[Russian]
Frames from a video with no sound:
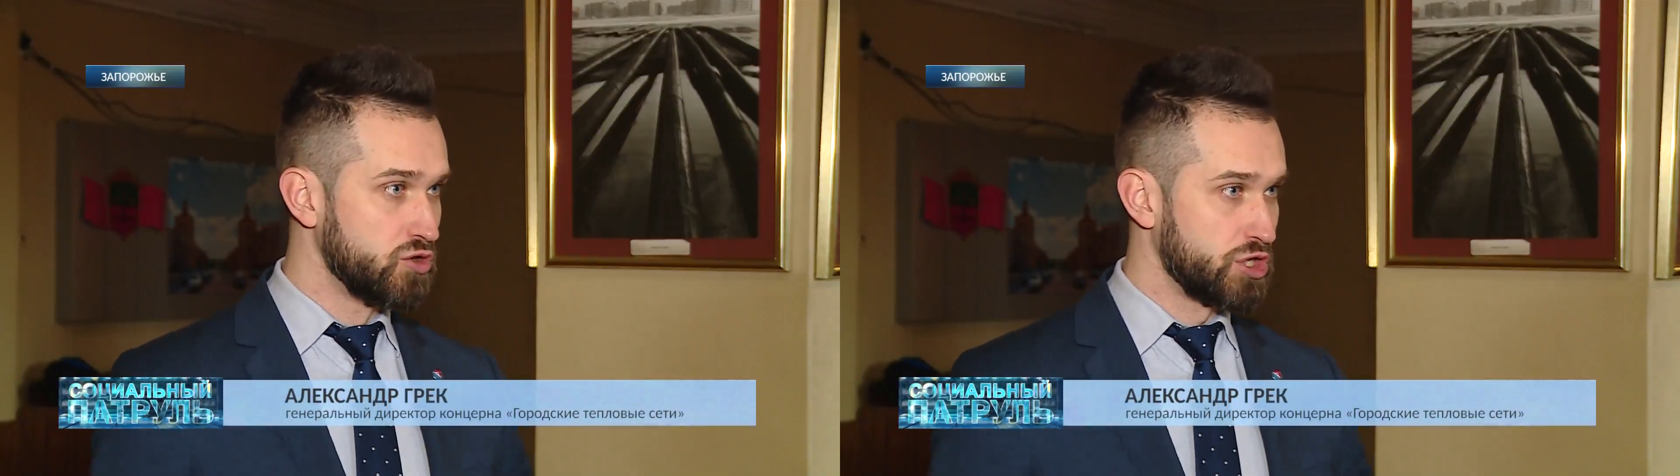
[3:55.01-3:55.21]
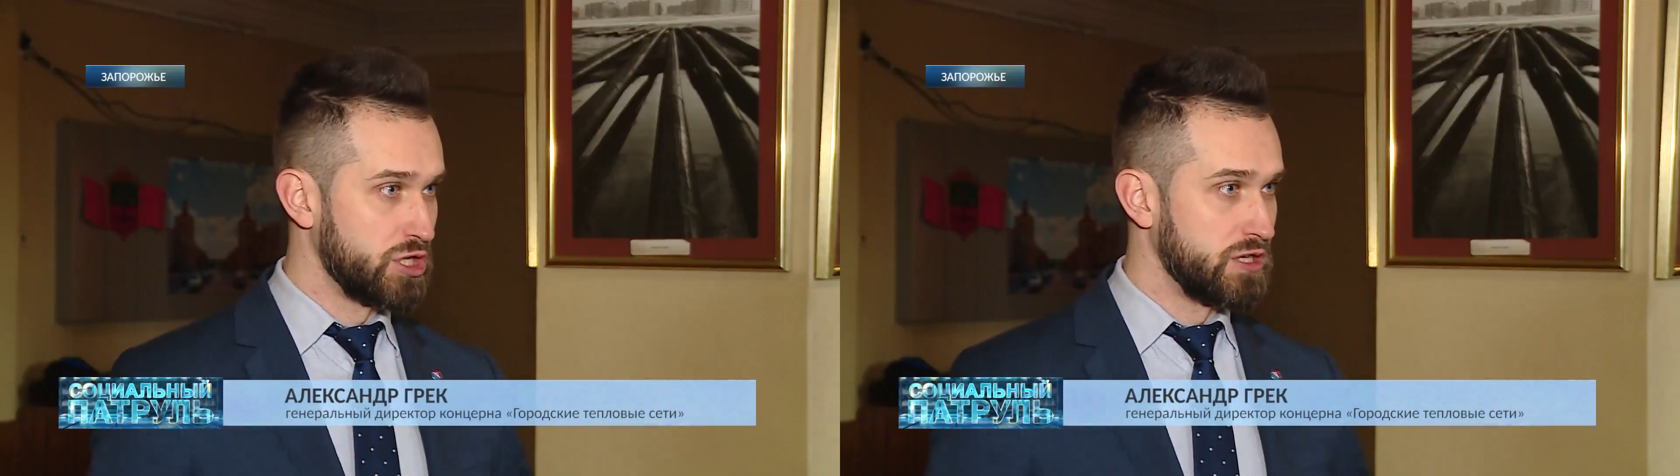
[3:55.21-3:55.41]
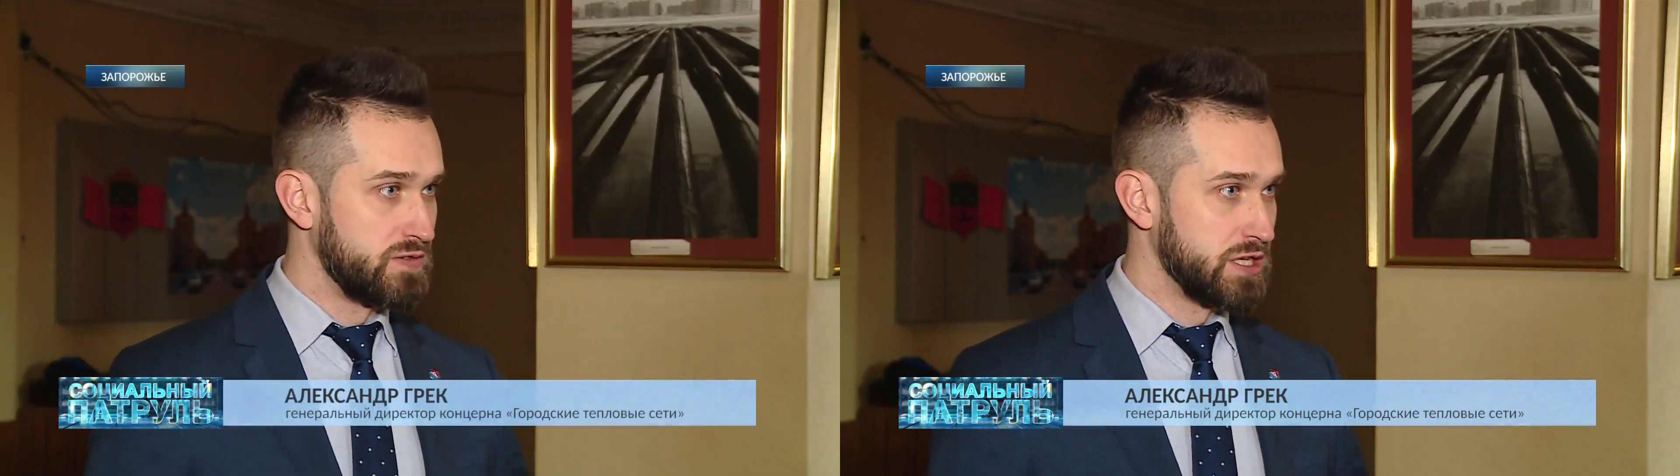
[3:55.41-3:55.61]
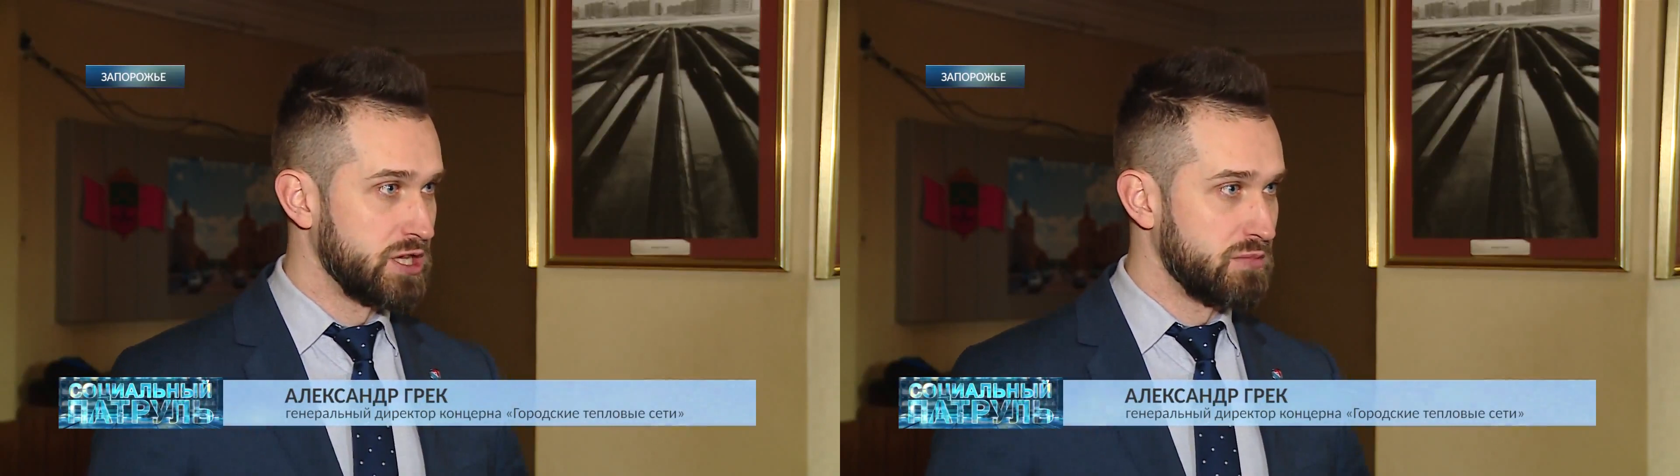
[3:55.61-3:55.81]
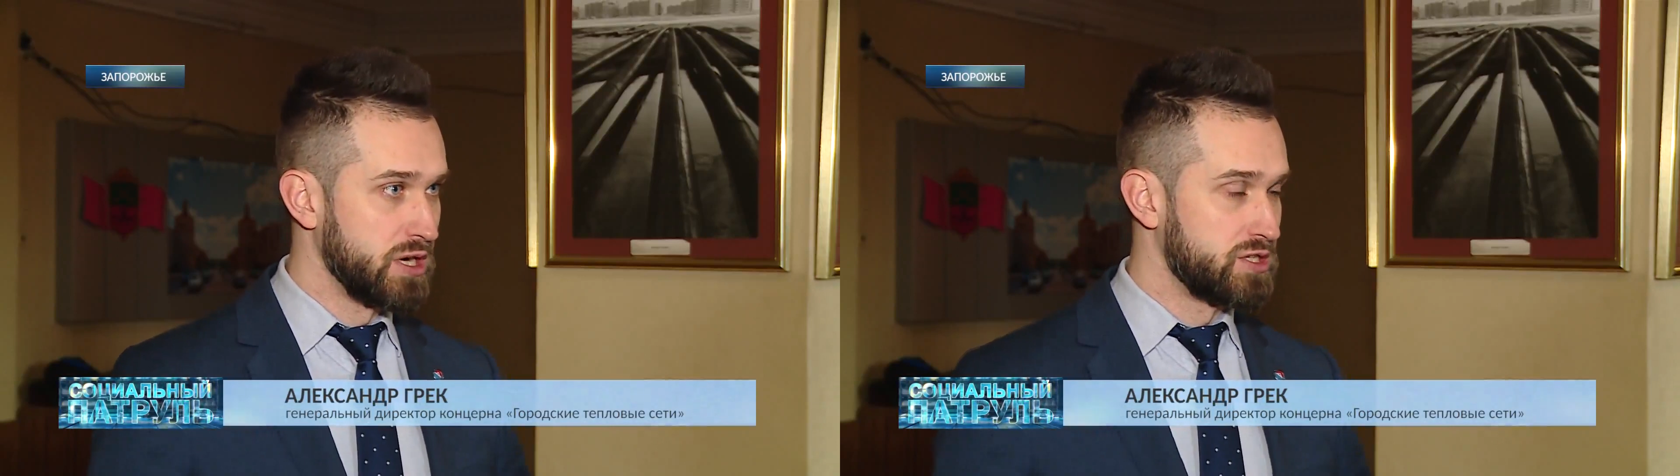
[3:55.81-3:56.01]
заглушки и все
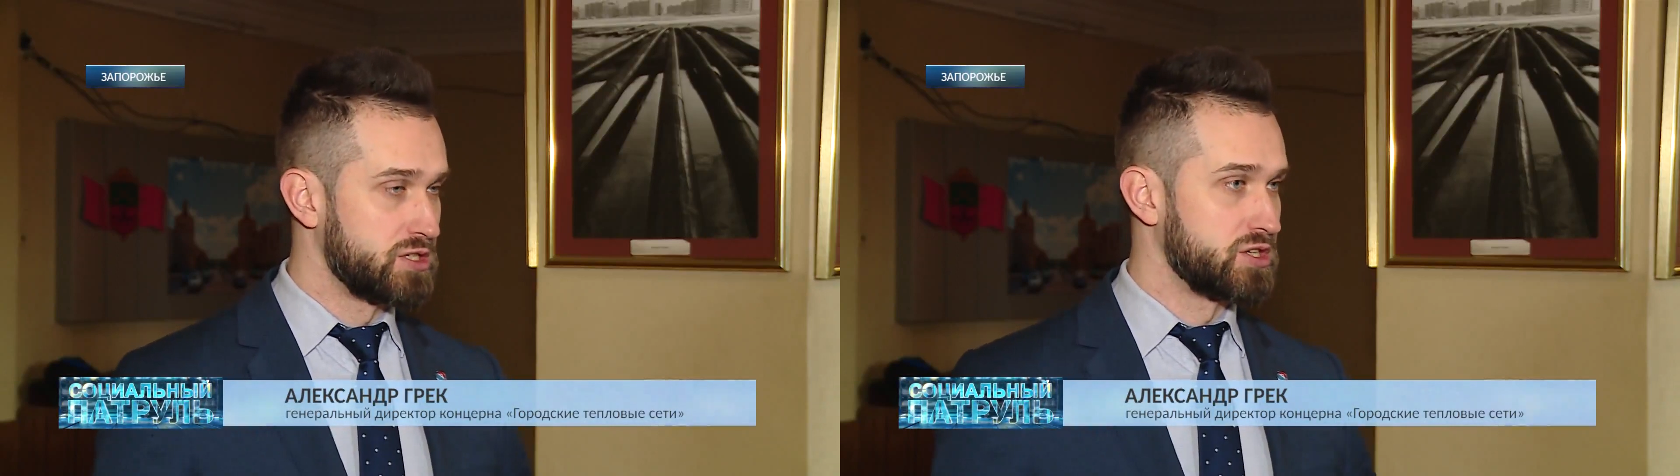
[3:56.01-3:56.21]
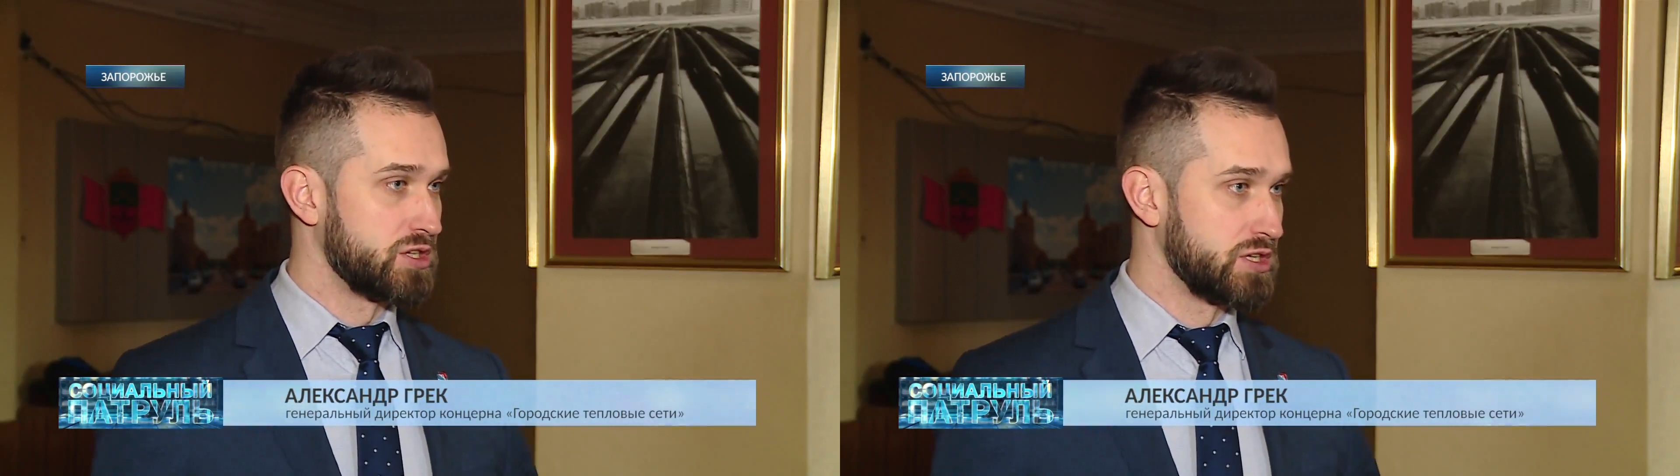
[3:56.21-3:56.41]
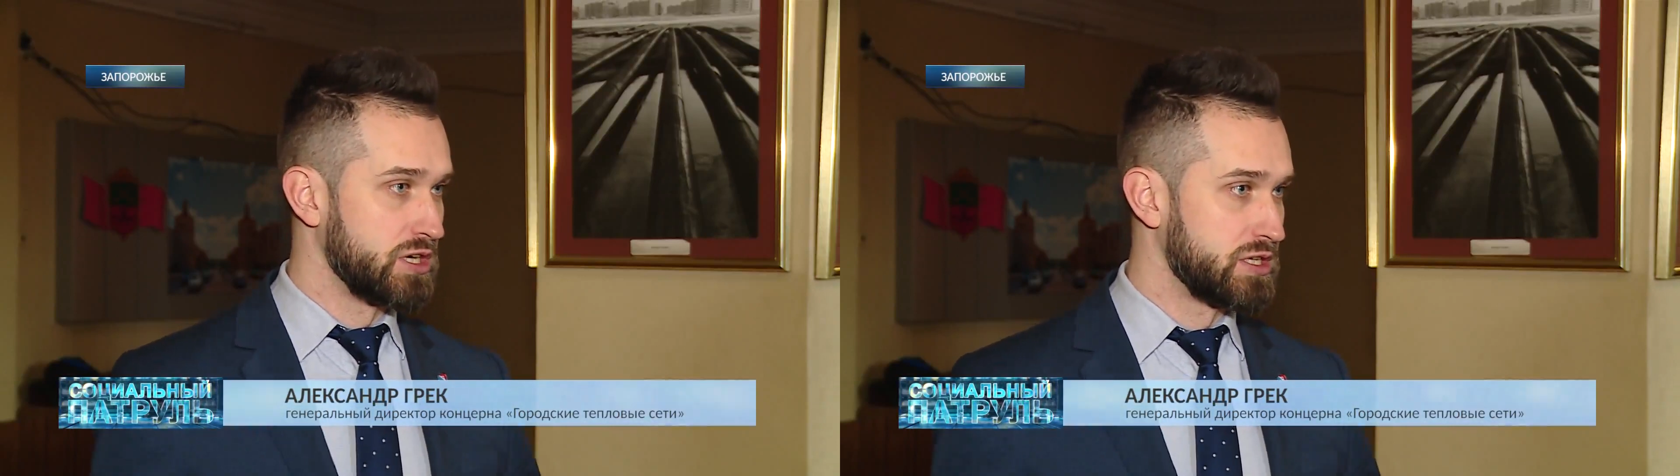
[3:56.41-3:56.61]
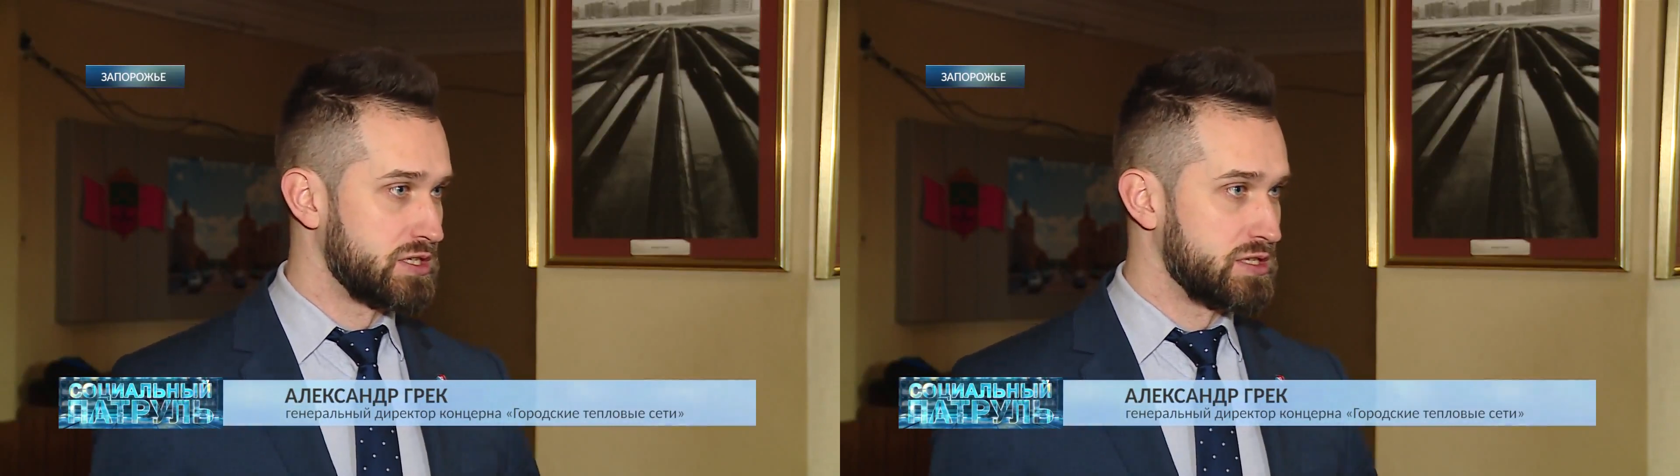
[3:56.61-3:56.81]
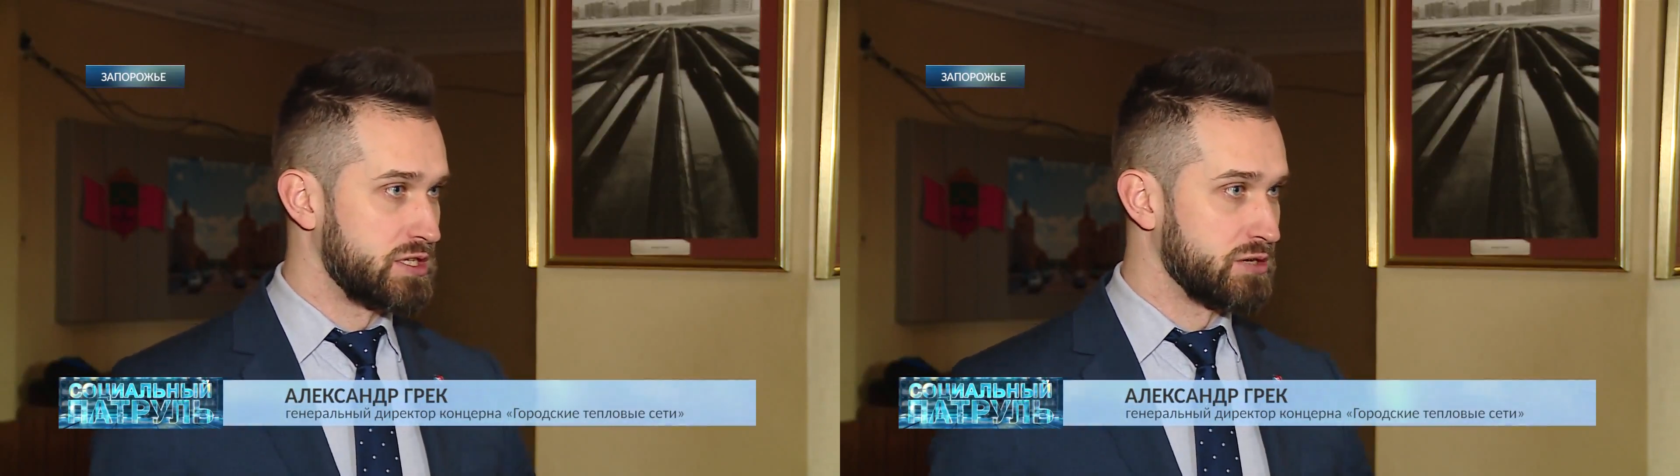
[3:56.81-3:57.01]
дома отсечены от
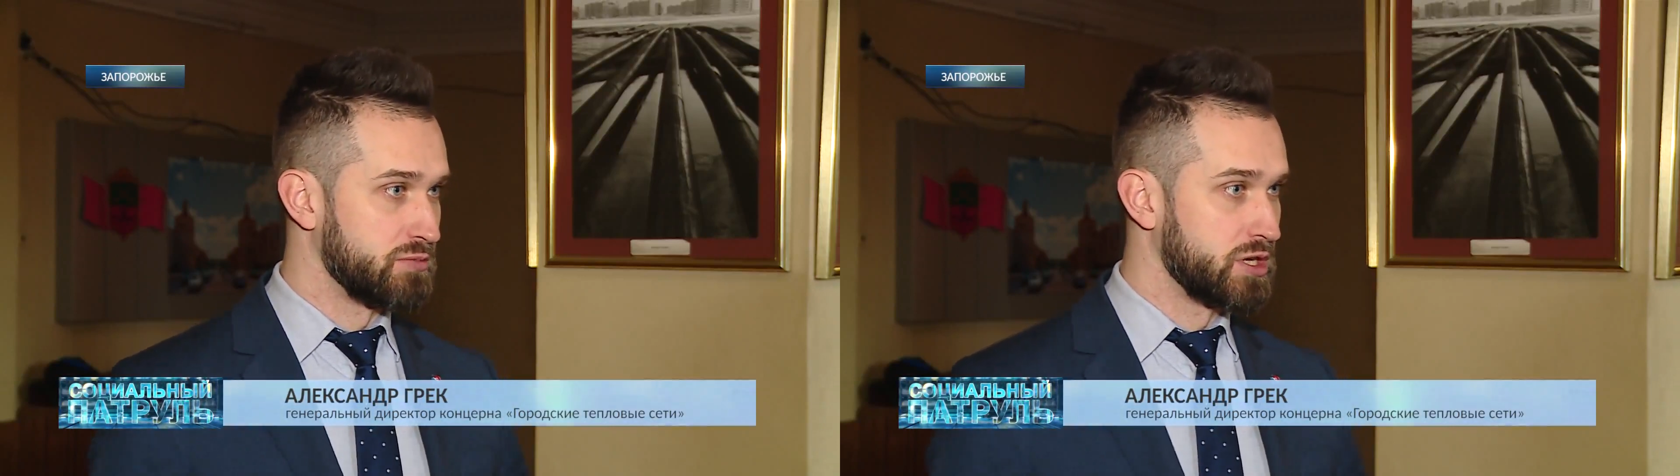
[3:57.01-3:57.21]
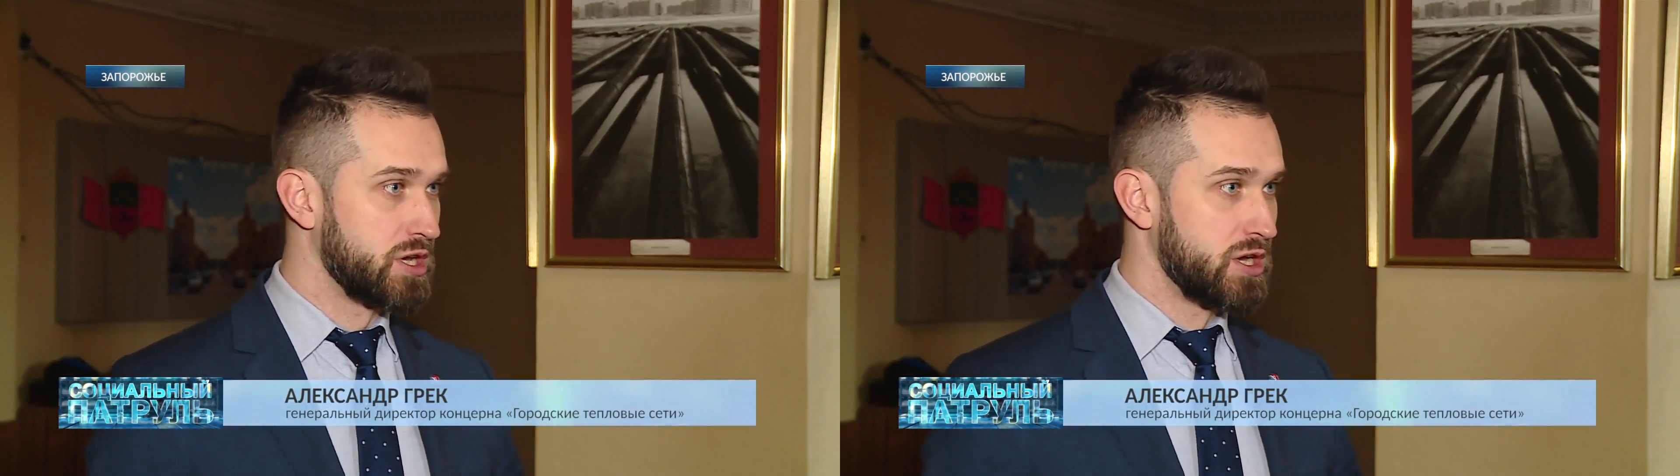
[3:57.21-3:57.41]
системы.